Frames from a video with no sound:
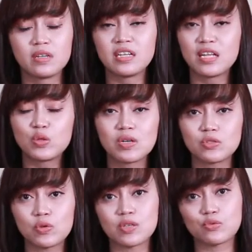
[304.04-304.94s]
dengan
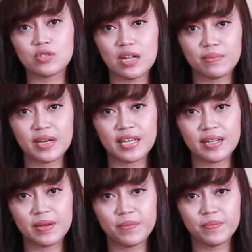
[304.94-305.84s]
tugas-tugasku selama
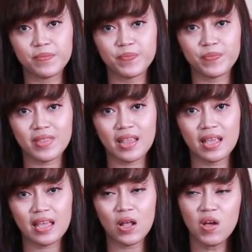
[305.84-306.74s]
ini.
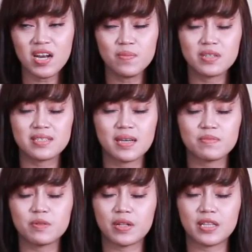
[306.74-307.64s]
Kalau Anda
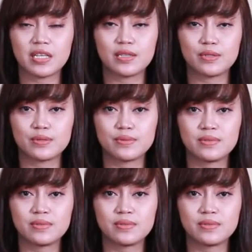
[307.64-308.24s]
bersikap seperti itu,